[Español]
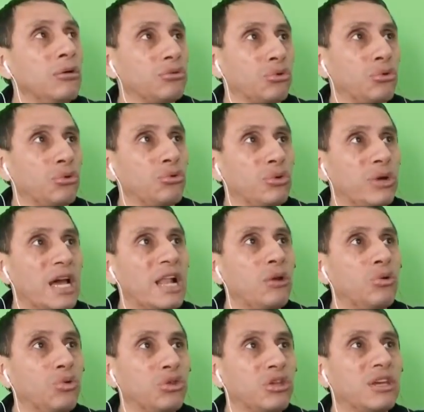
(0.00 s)
todo un
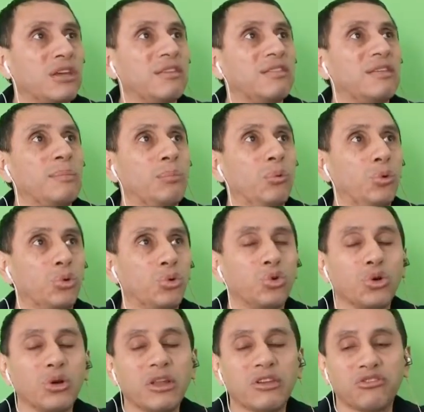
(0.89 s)
alud que
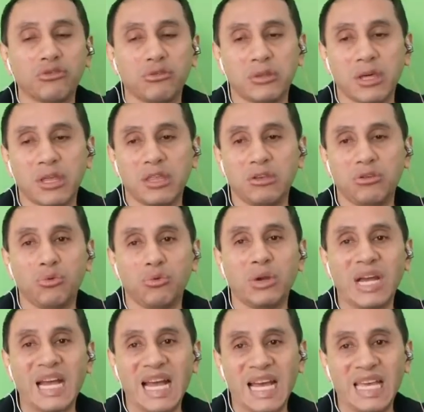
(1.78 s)
sepultó la ciudad de
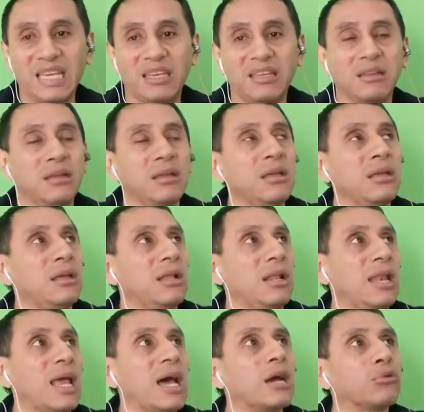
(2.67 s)
Yungay.
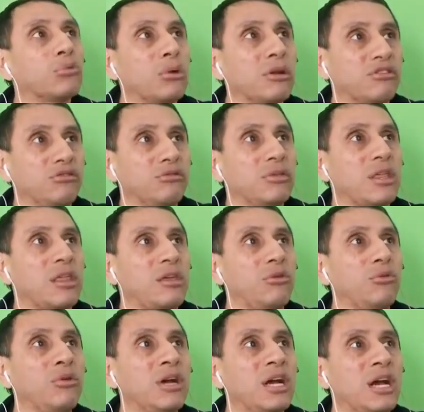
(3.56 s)
La actual ciudad de
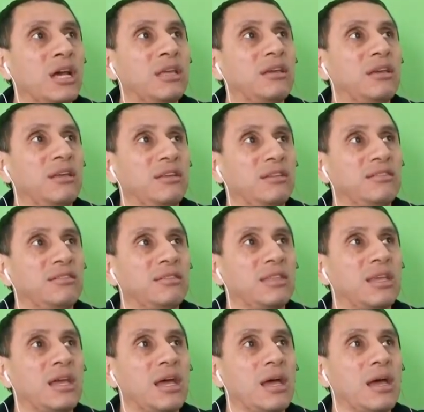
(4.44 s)
Yungay
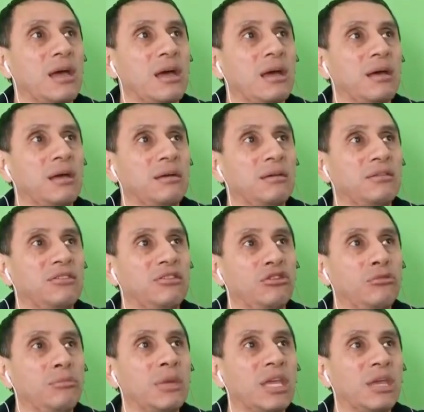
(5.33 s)
está, si
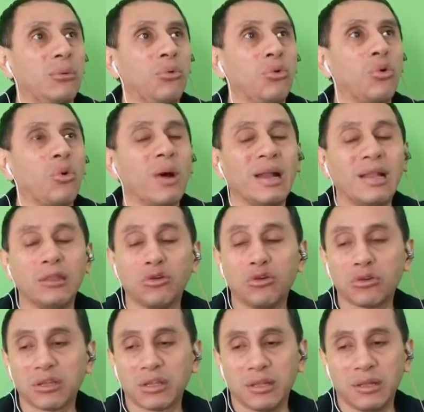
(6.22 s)
no me equivoco, al
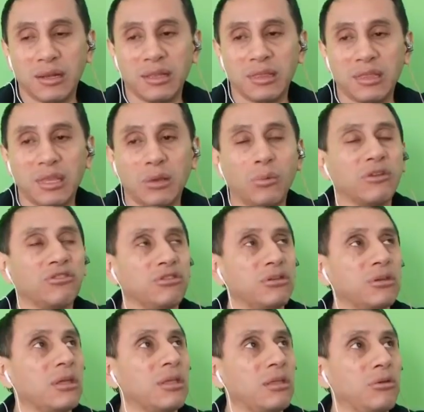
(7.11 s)
norte de la antigua
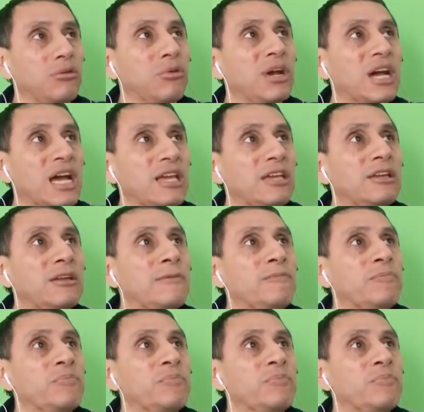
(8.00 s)
ciudad de Yungay